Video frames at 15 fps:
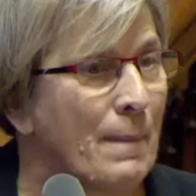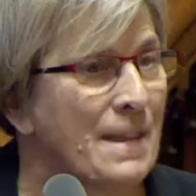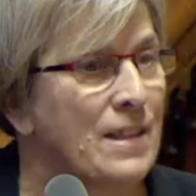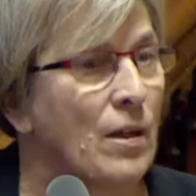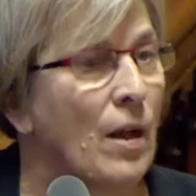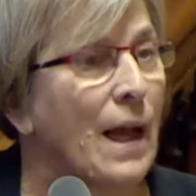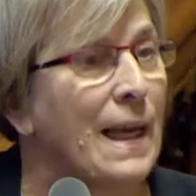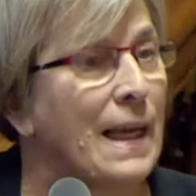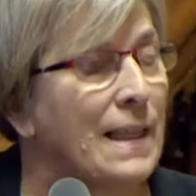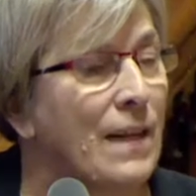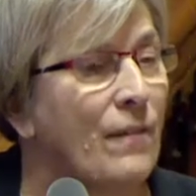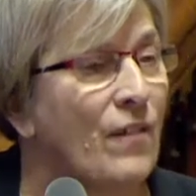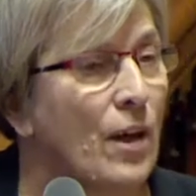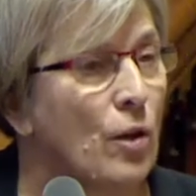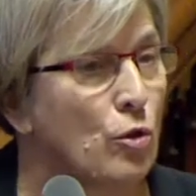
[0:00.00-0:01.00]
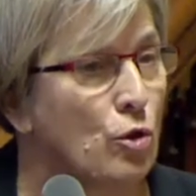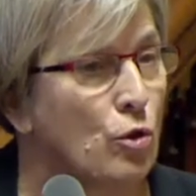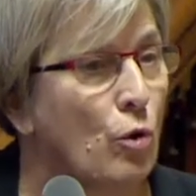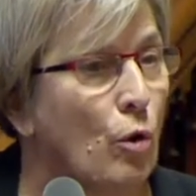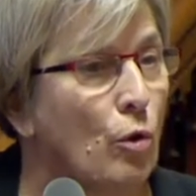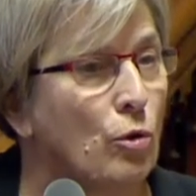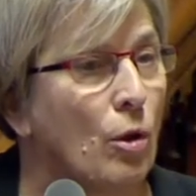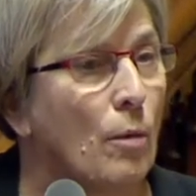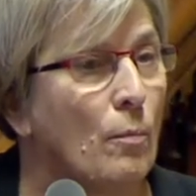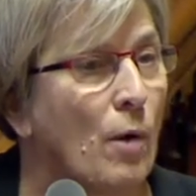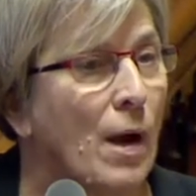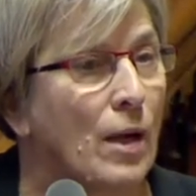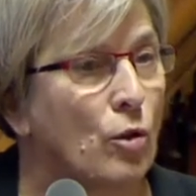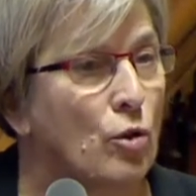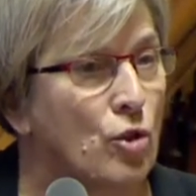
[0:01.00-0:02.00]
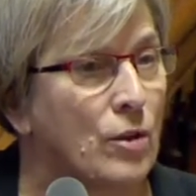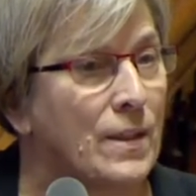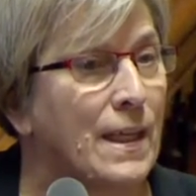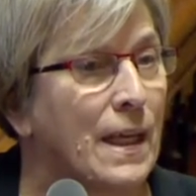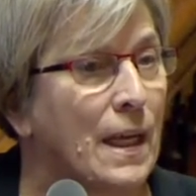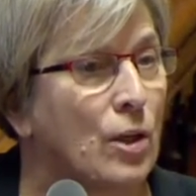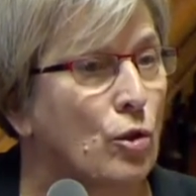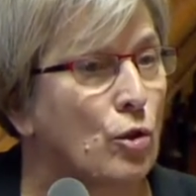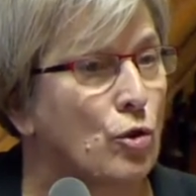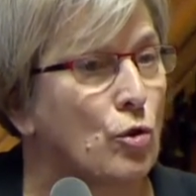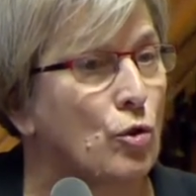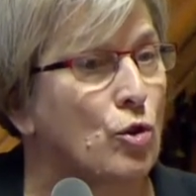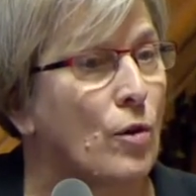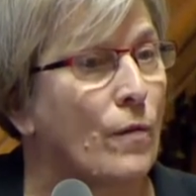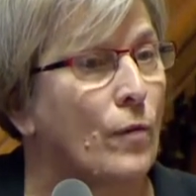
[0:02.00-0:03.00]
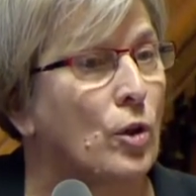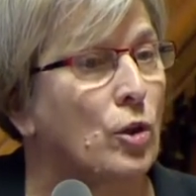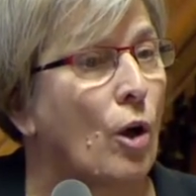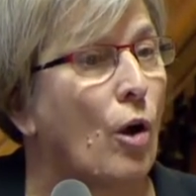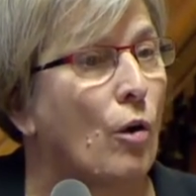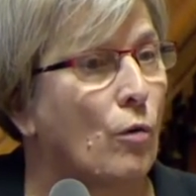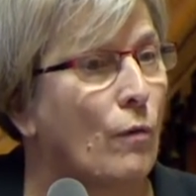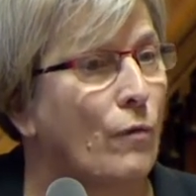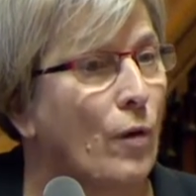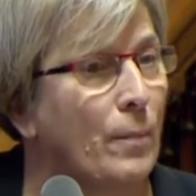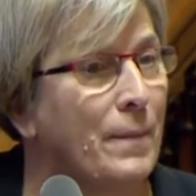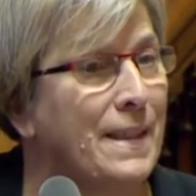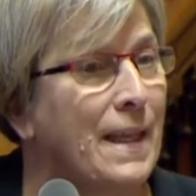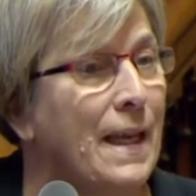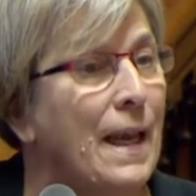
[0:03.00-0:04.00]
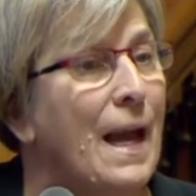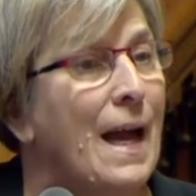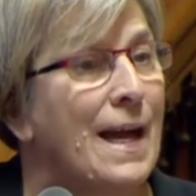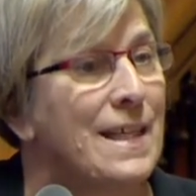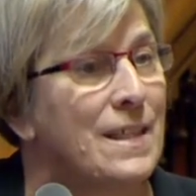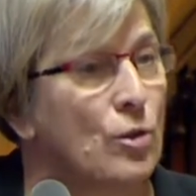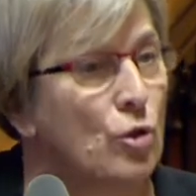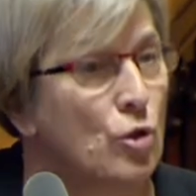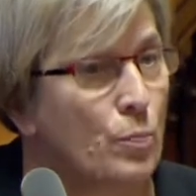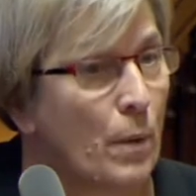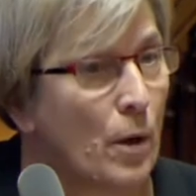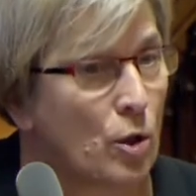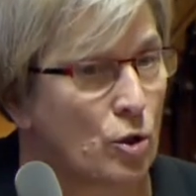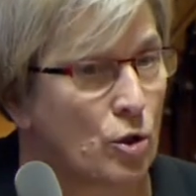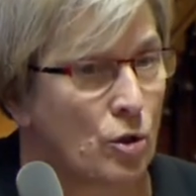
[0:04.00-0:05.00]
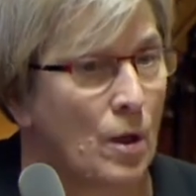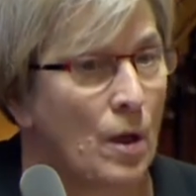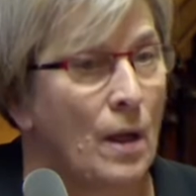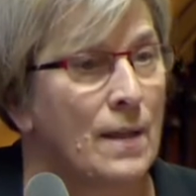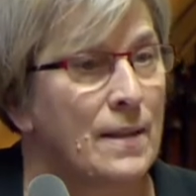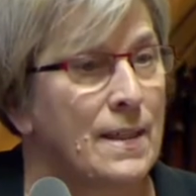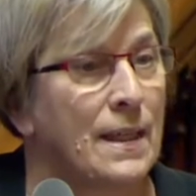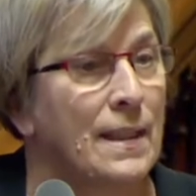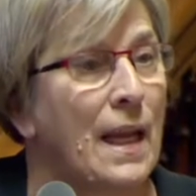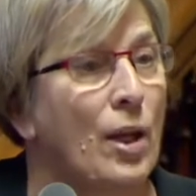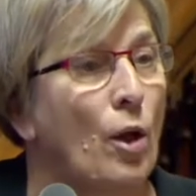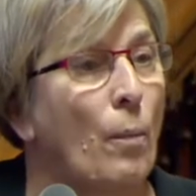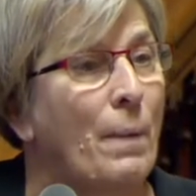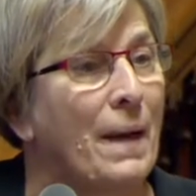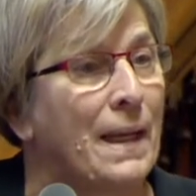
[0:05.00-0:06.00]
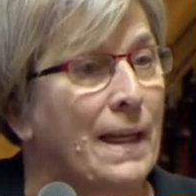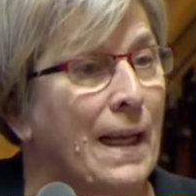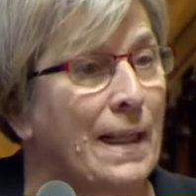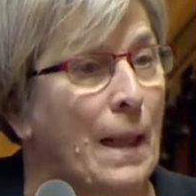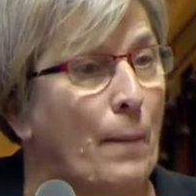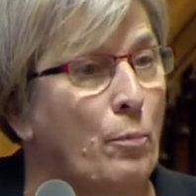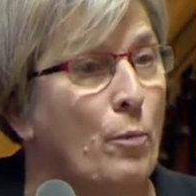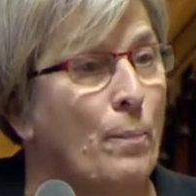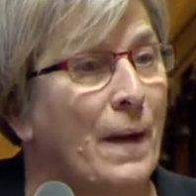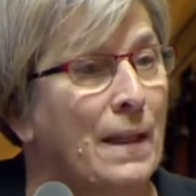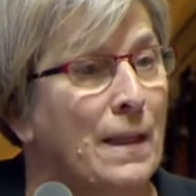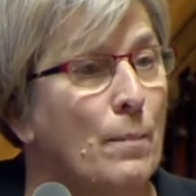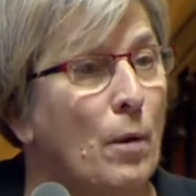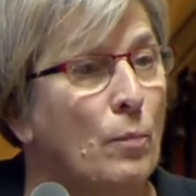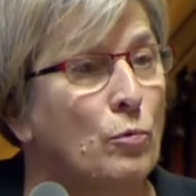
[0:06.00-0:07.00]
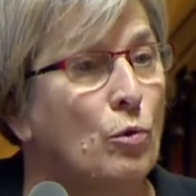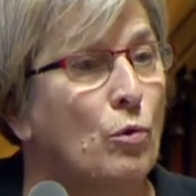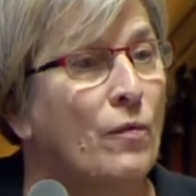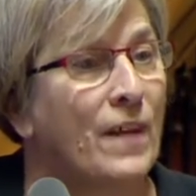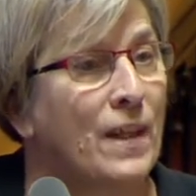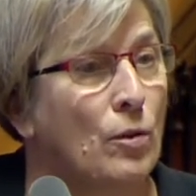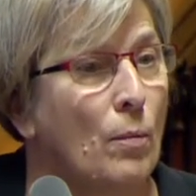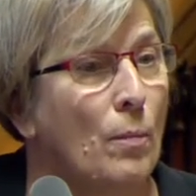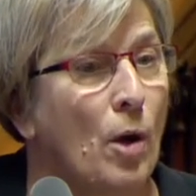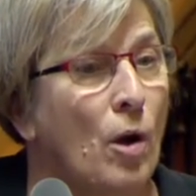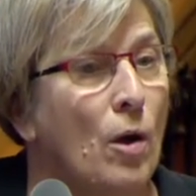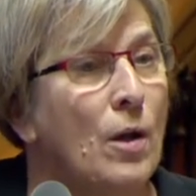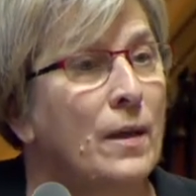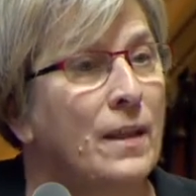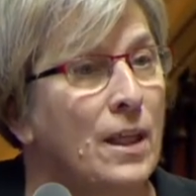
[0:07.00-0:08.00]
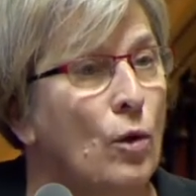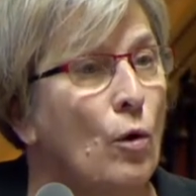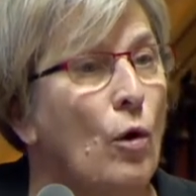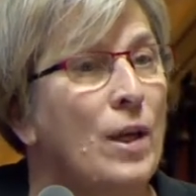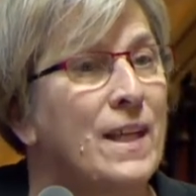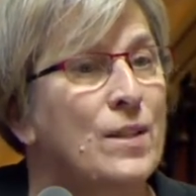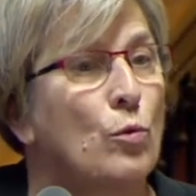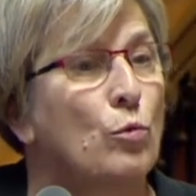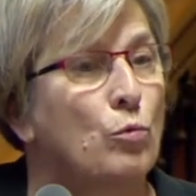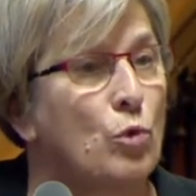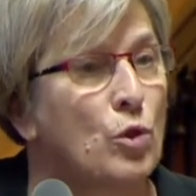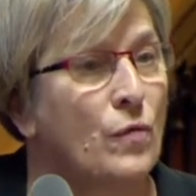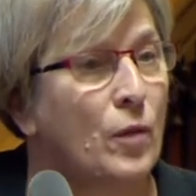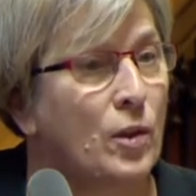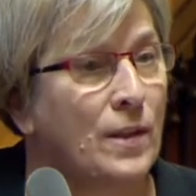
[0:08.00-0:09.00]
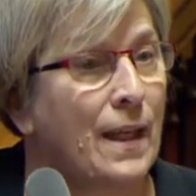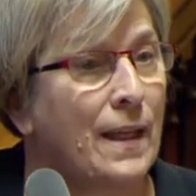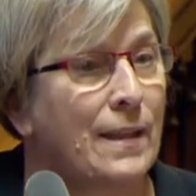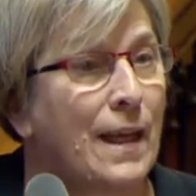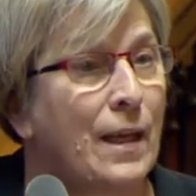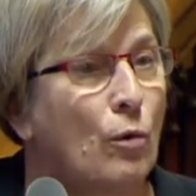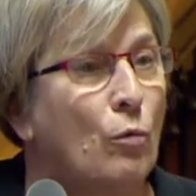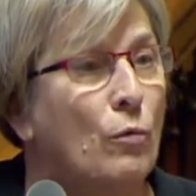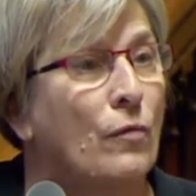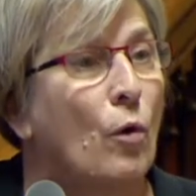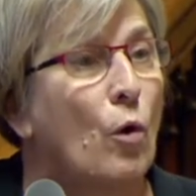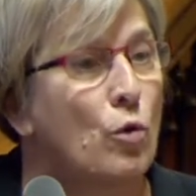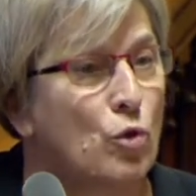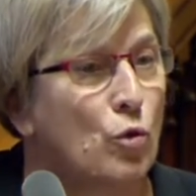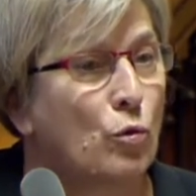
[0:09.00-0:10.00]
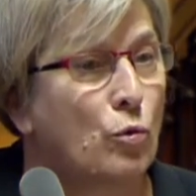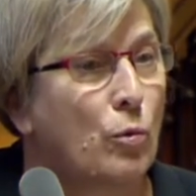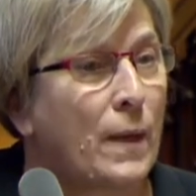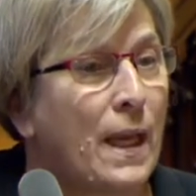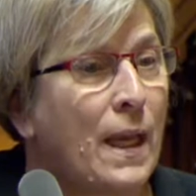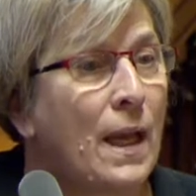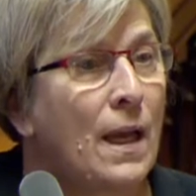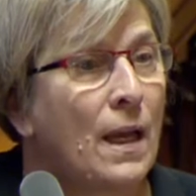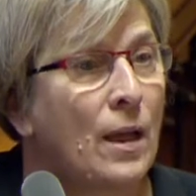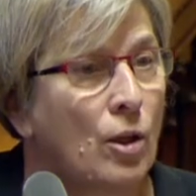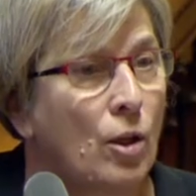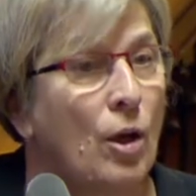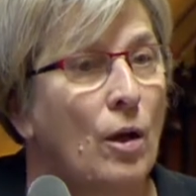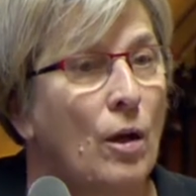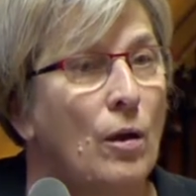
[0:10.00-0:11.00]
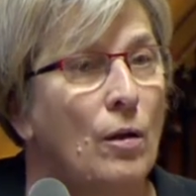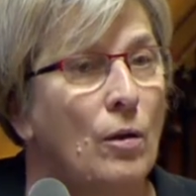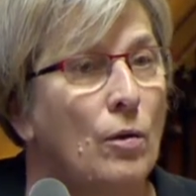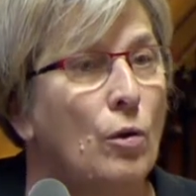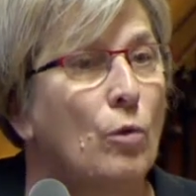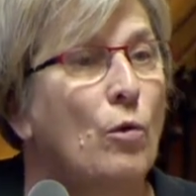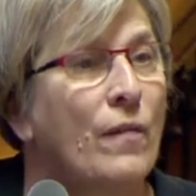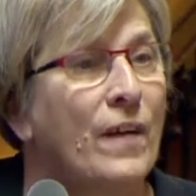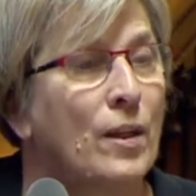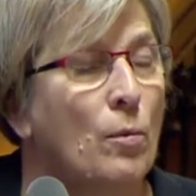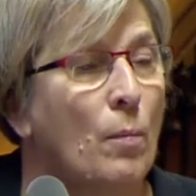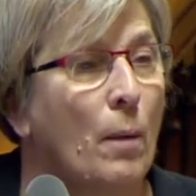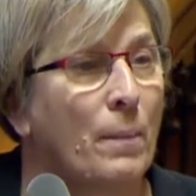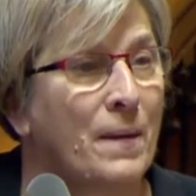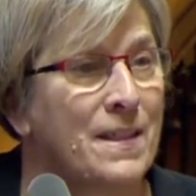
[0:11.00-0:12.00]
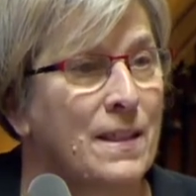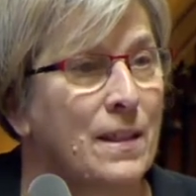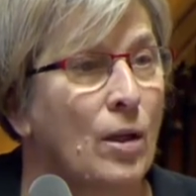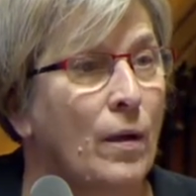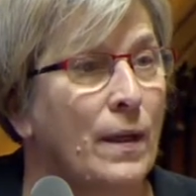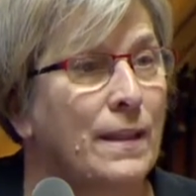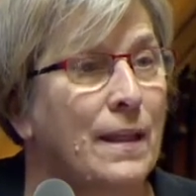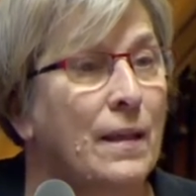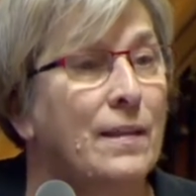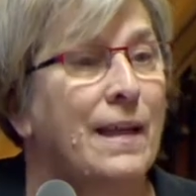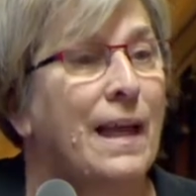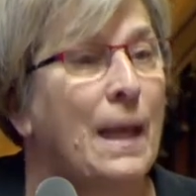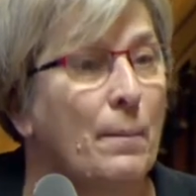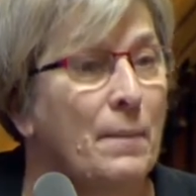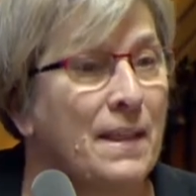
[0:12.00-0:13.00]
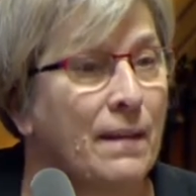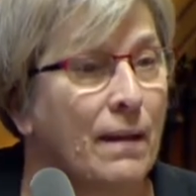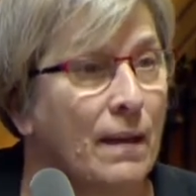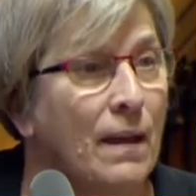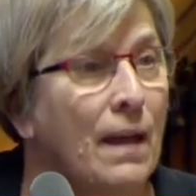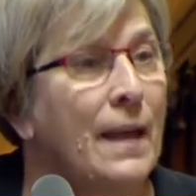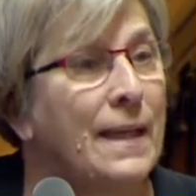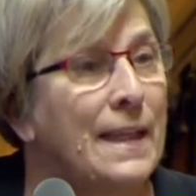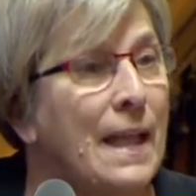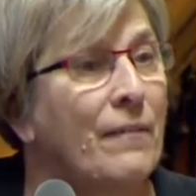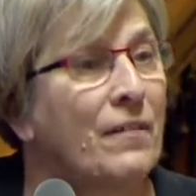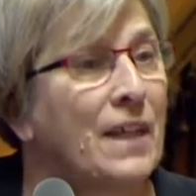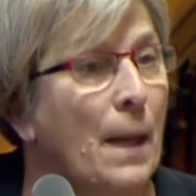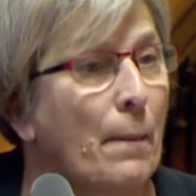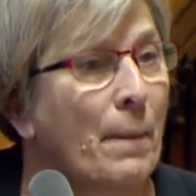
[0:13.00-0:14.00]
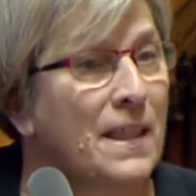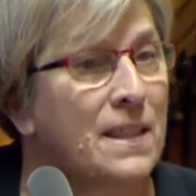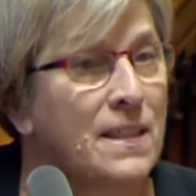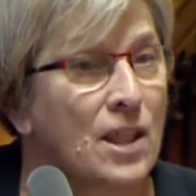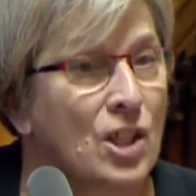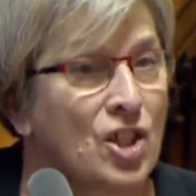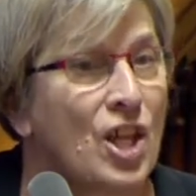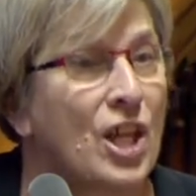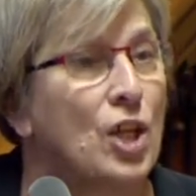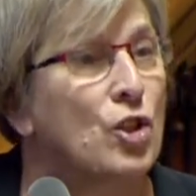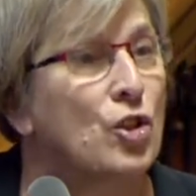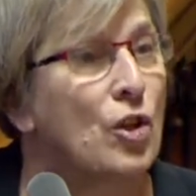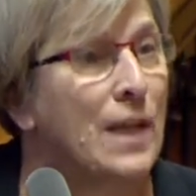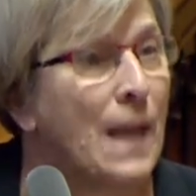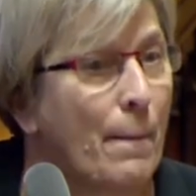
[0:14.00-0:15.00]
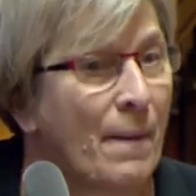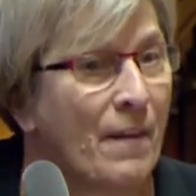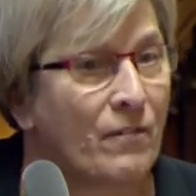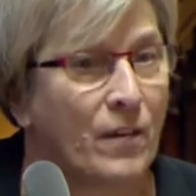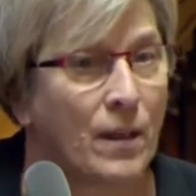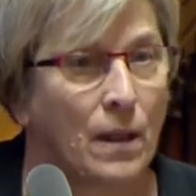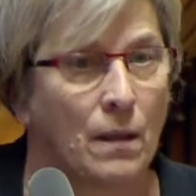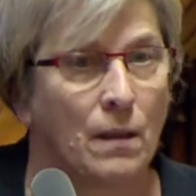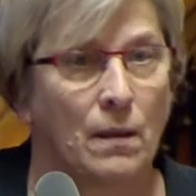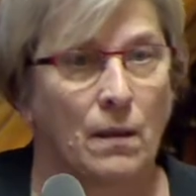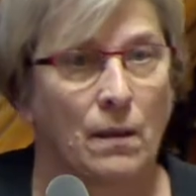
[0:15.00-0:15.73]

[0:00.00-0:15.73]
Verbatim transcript: Parce qu'à la différence d'autres, moi, quand je dis quelque chose, je vote en conformité à ce que je pense. C'est d'ailleurs pas le cas de la plupart des membres du gouvernement qui, eux, les ont tous votés et découvrent aujourd'hui que euh, le gouvernement précédent était une calamité. Ils n'avaient qu'à pas y siéger, je ne l'ai pas fait.